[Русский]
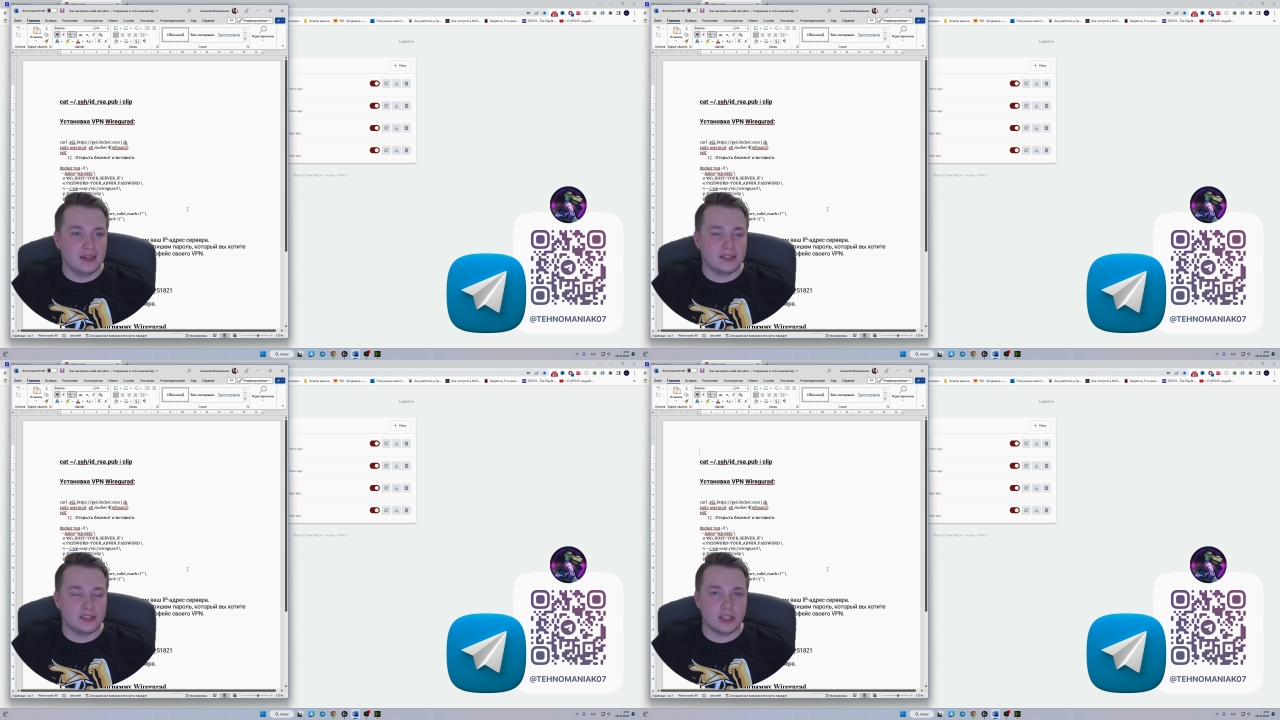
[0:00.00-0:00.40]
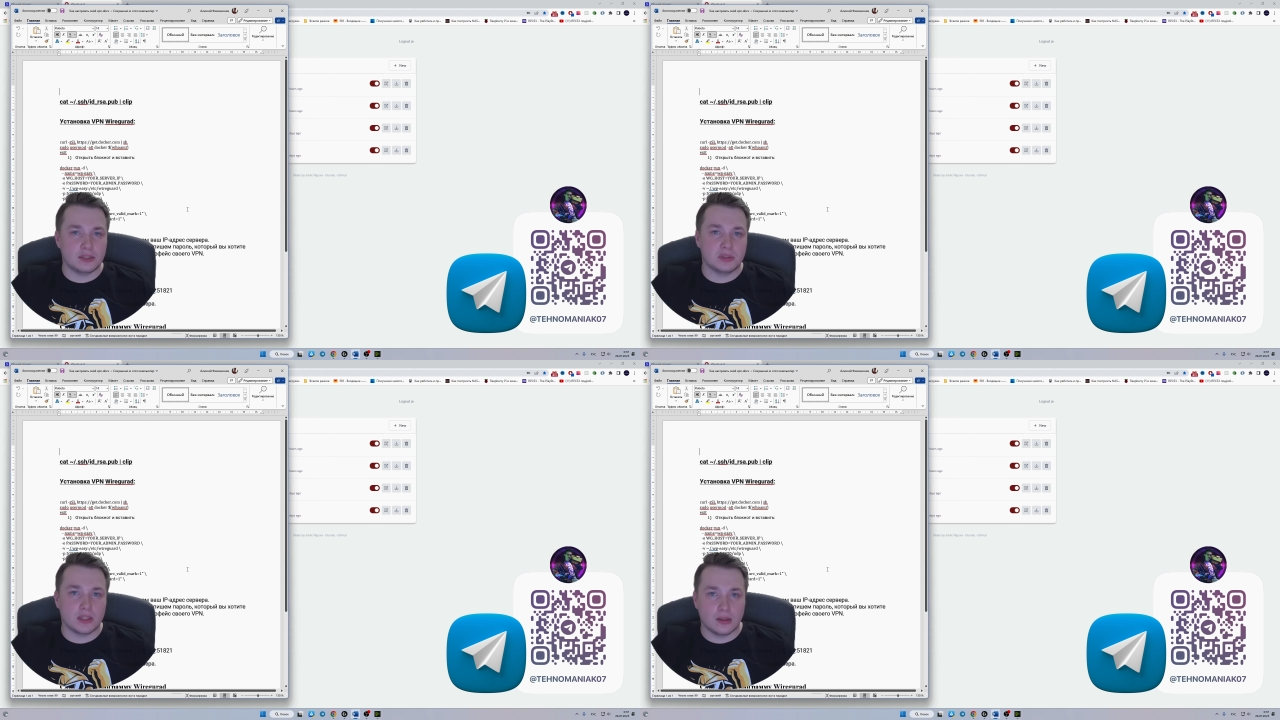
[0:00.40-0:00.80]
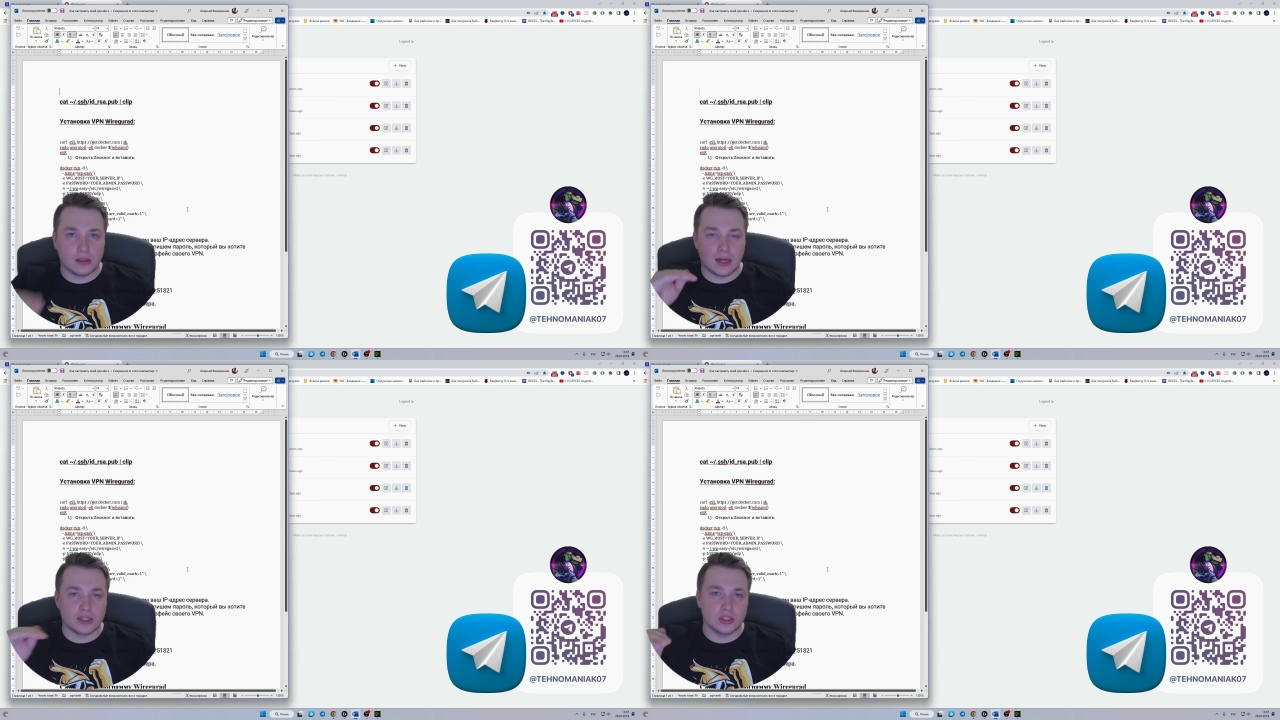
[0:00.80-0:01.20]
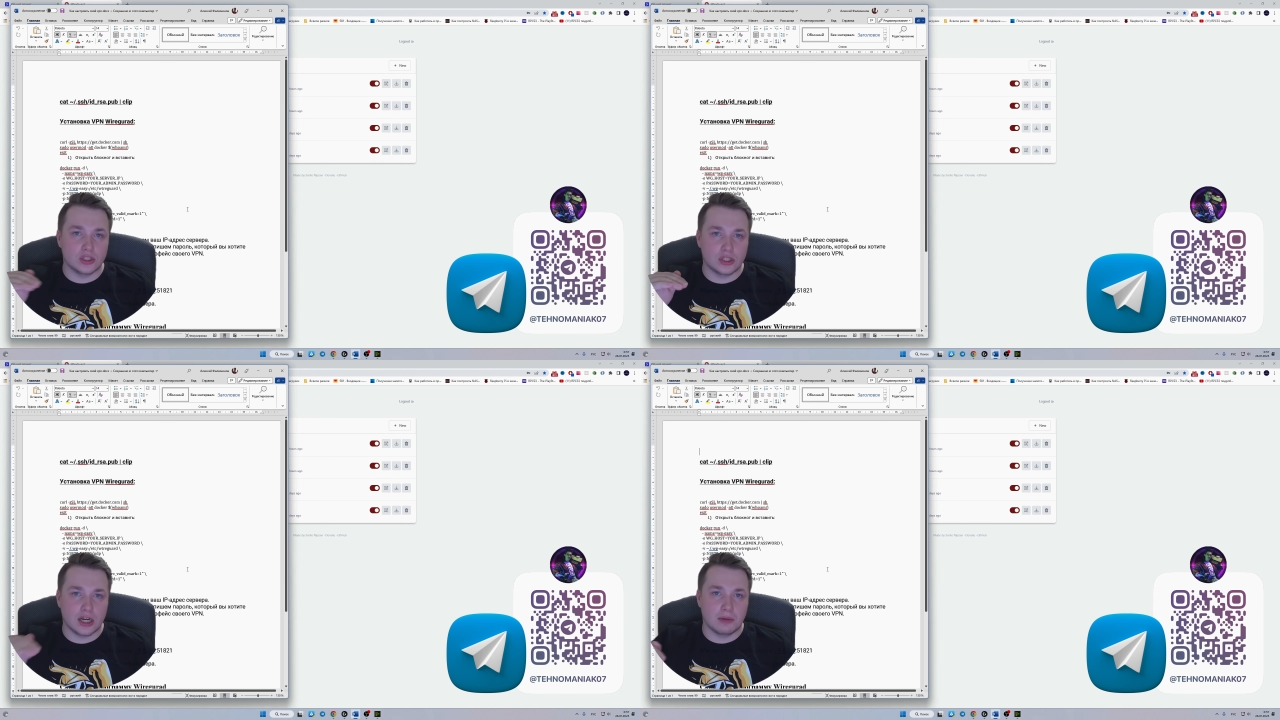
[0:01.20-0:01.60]
где расписал каждый
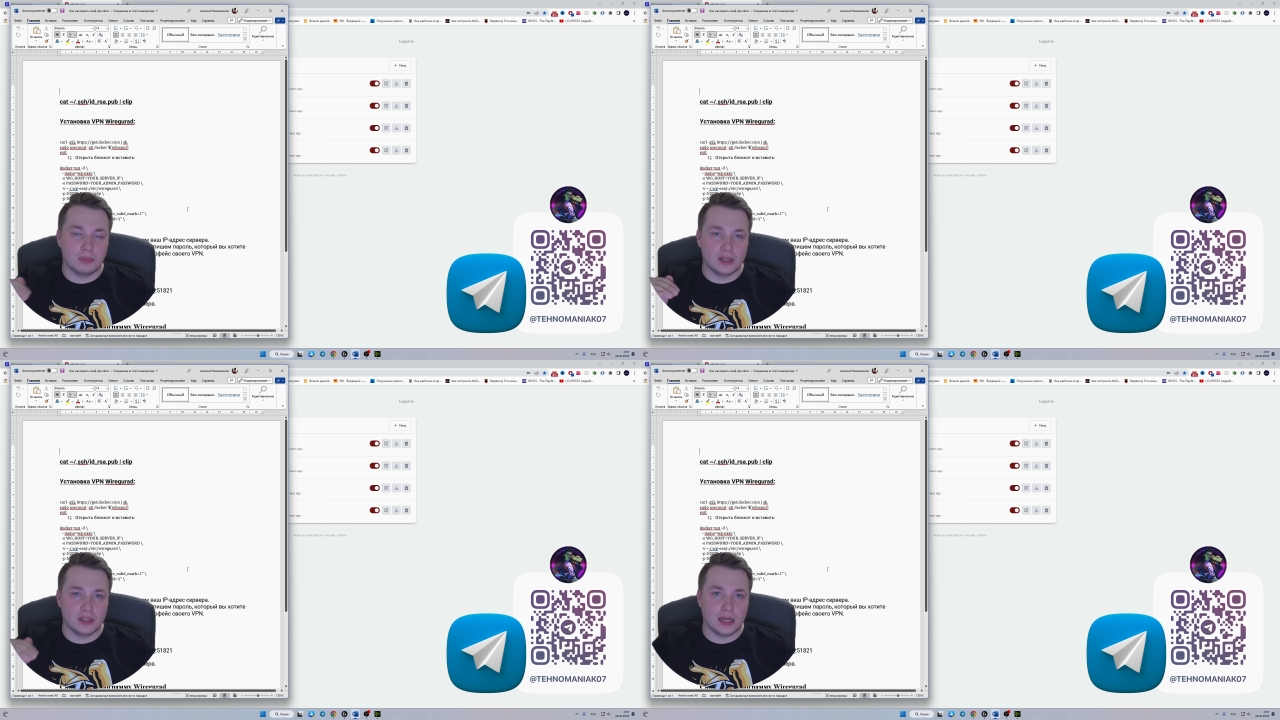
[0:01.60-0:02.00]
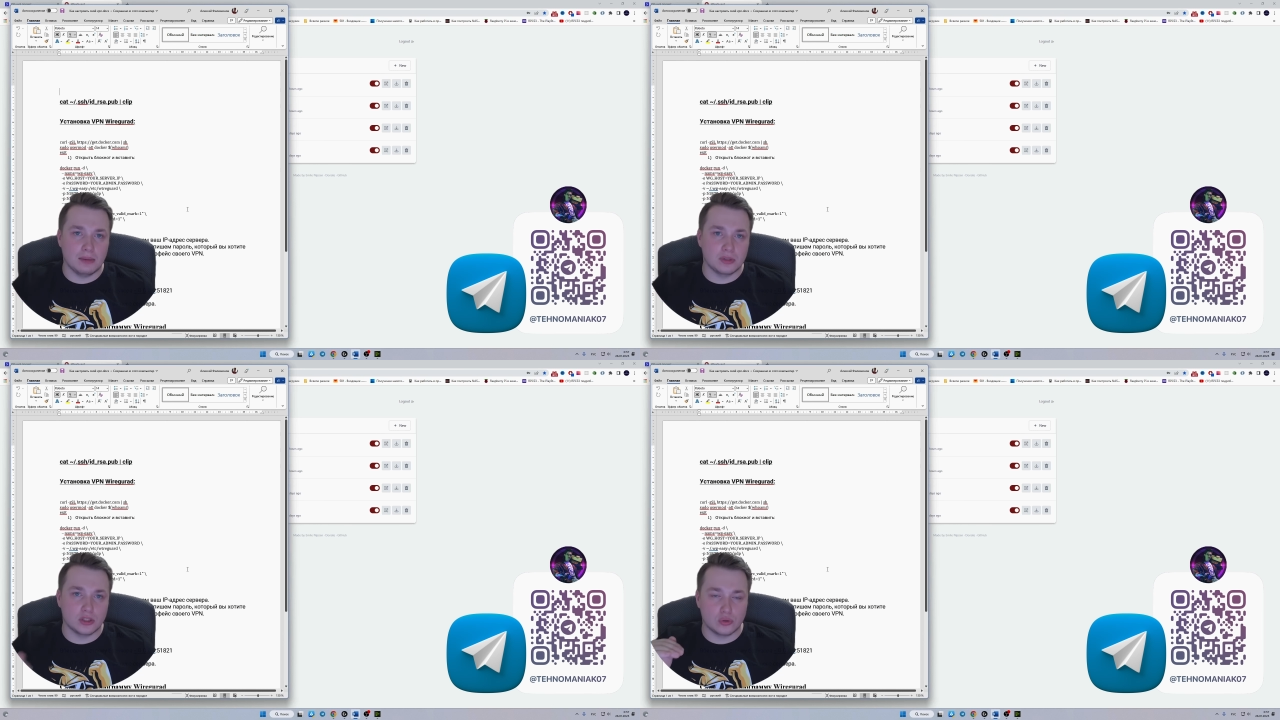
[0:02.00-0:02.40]
шаг поэтапно,